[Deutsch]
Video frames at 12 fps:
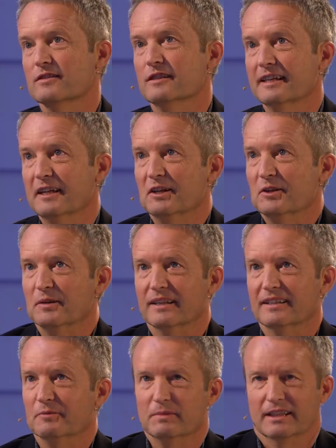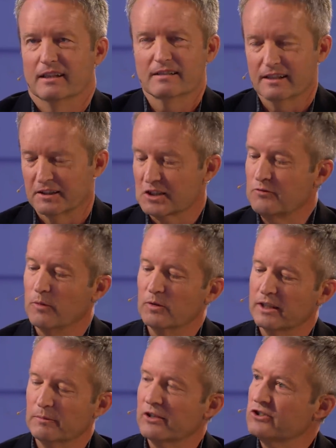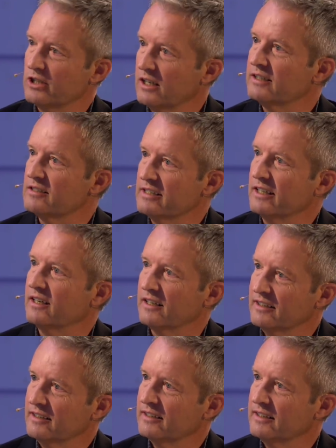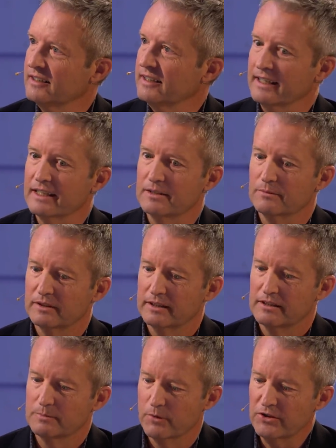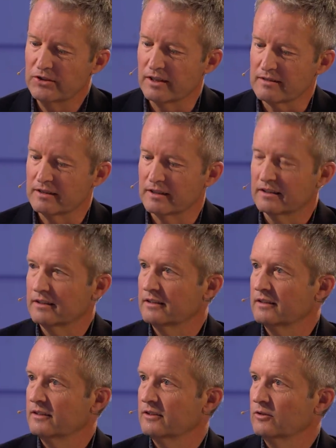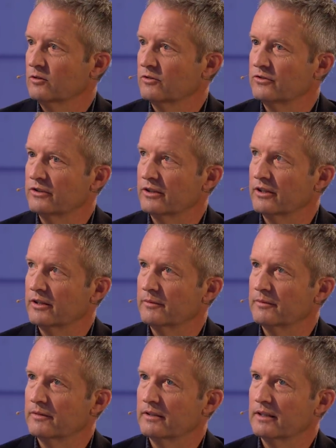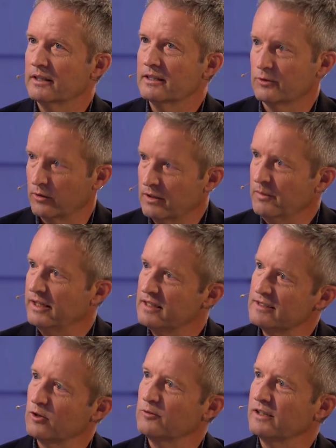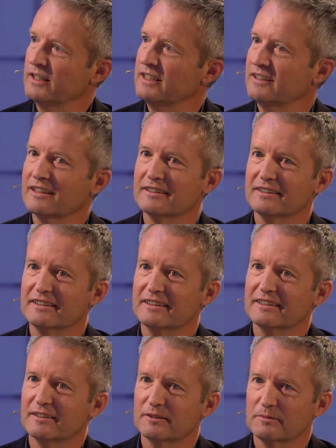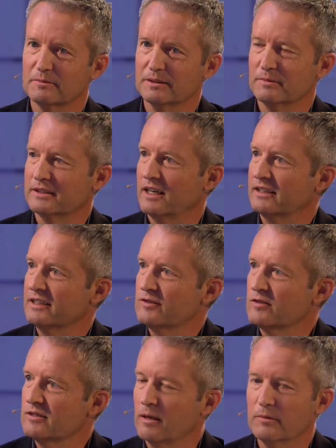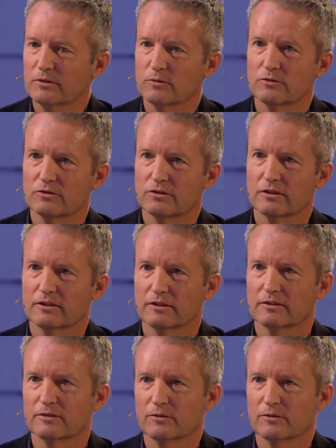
doch sagen, ich kann es nicht anders formulieren, mich stachelt das eher an. Ich, ich möchte das nicht. Und äh, ich gönne mir jetzt auch wirklich da äh, mit, mit Hardy zusammen und äh,